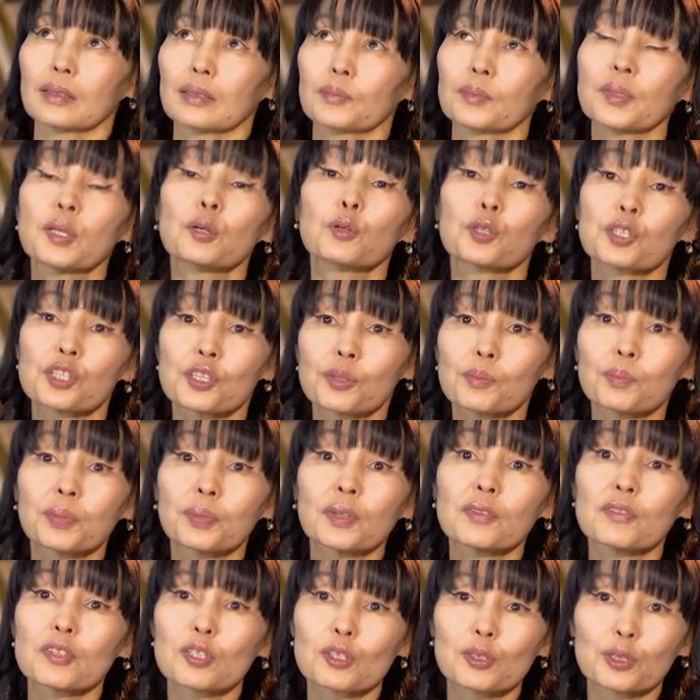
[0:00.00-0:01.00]
Мне очень
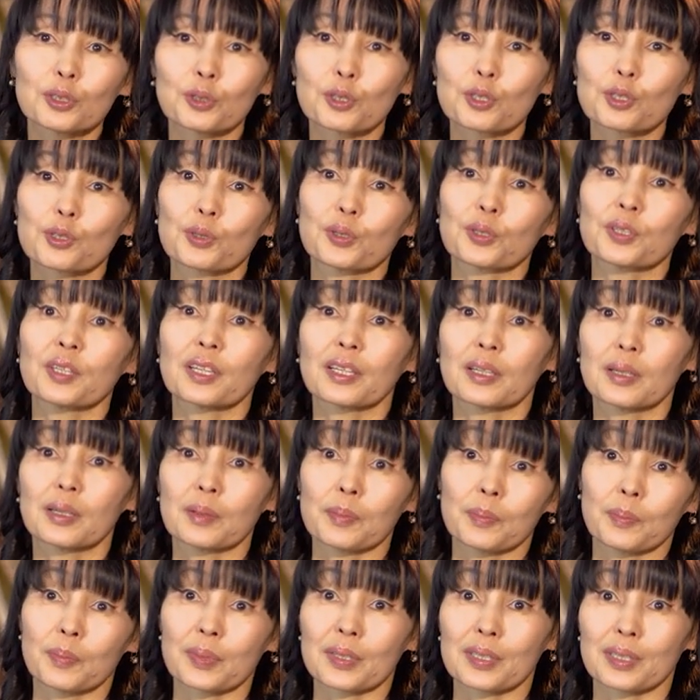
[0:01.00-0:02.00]
повезло то, что я
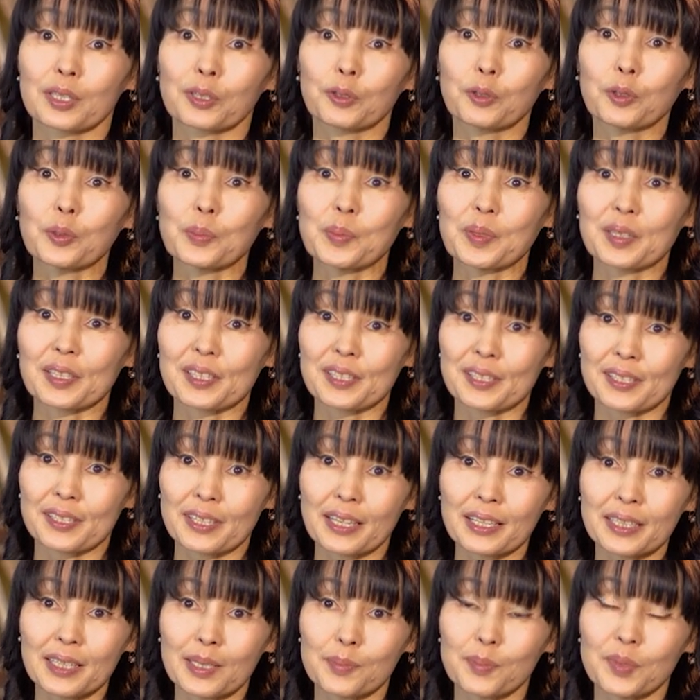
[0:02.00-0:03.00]
познакомилась с
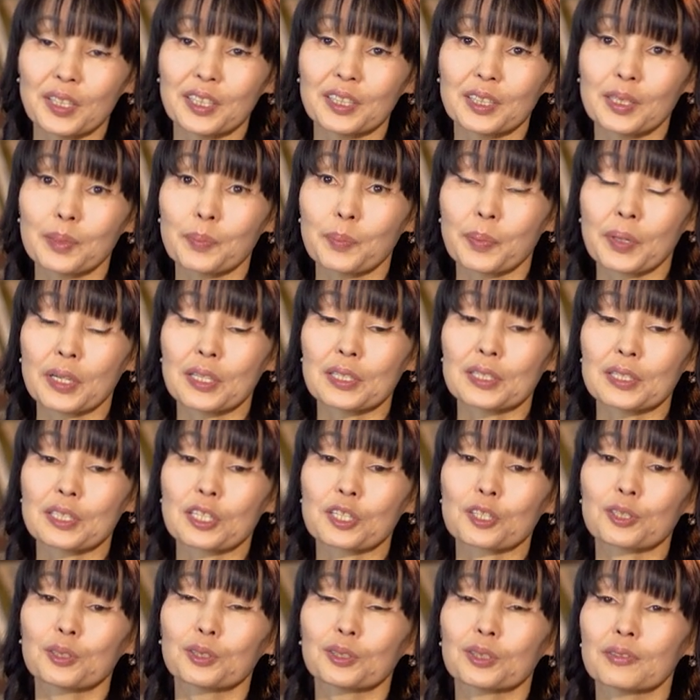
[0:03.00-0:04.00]
атами. Это
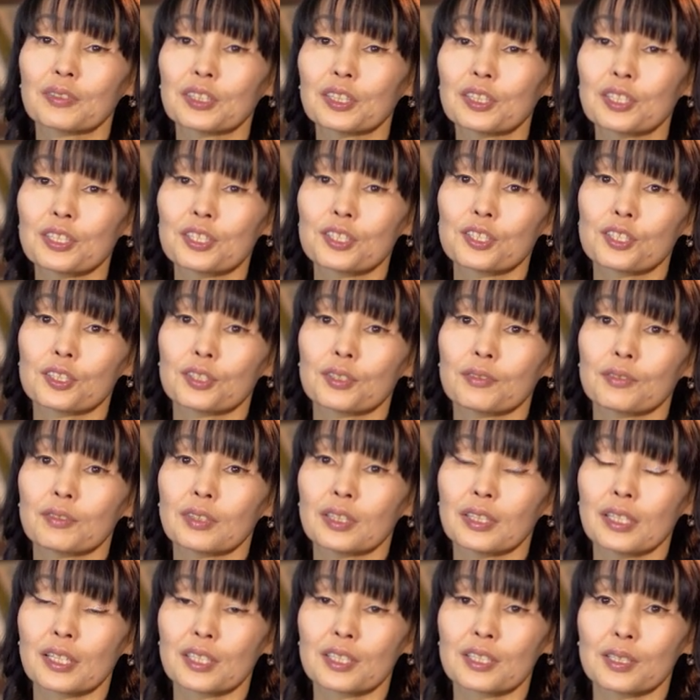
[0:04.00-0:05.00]
произошло в
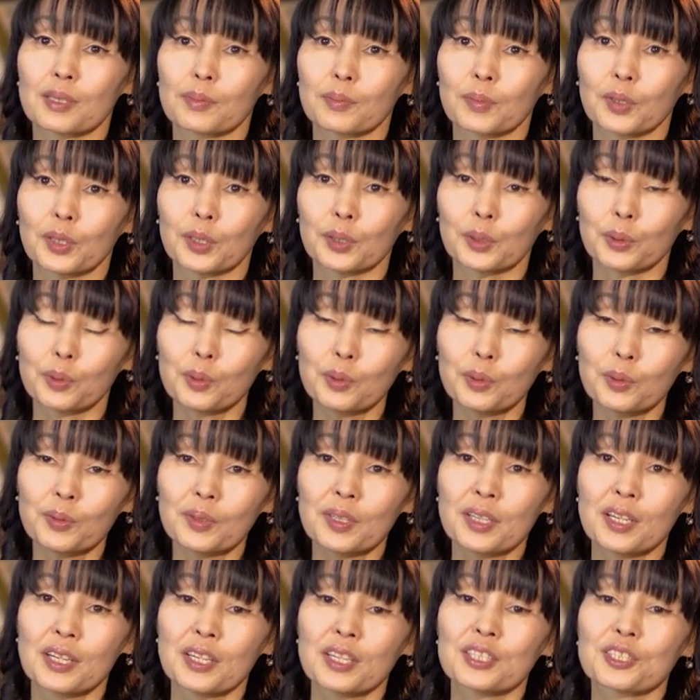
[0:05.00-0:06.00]
2019 году,
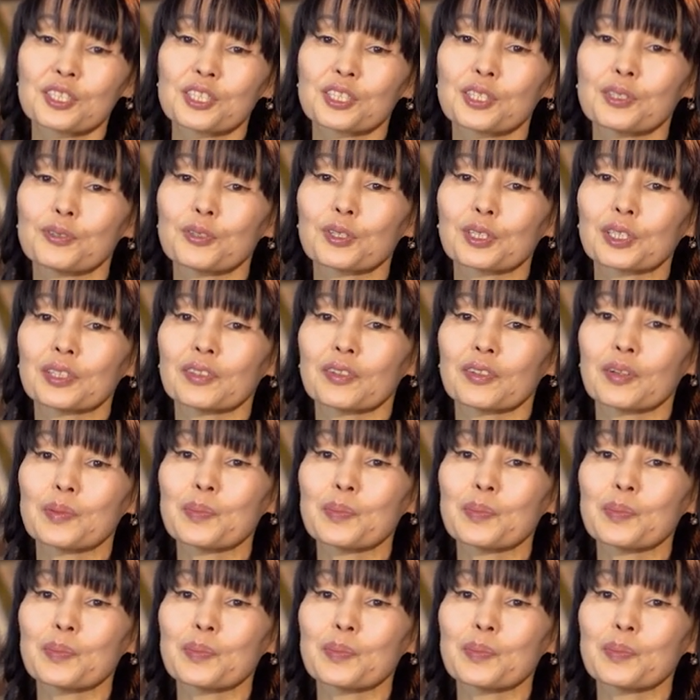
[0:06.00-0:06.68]
4